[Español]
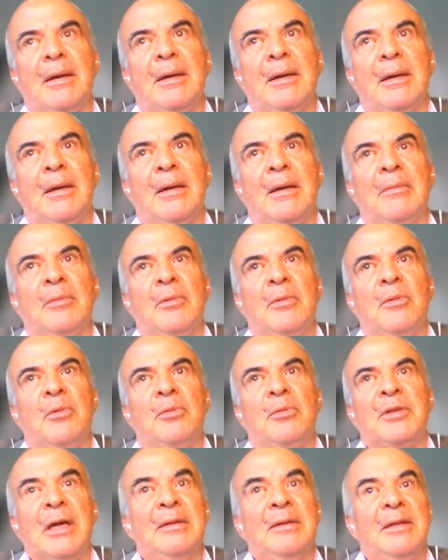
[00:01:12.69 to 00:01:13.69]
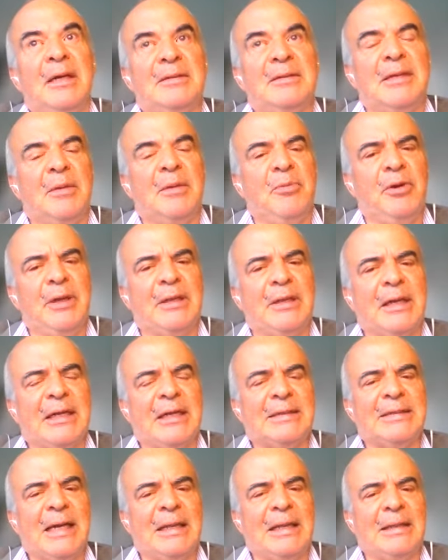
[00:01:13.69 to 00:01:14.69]
eh, tendencias muy
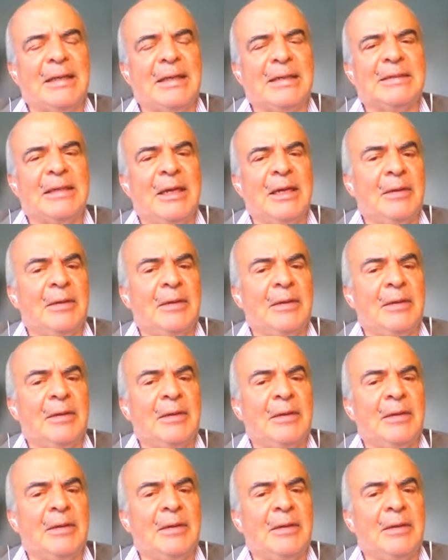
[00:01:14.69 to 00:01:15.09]
interesantes.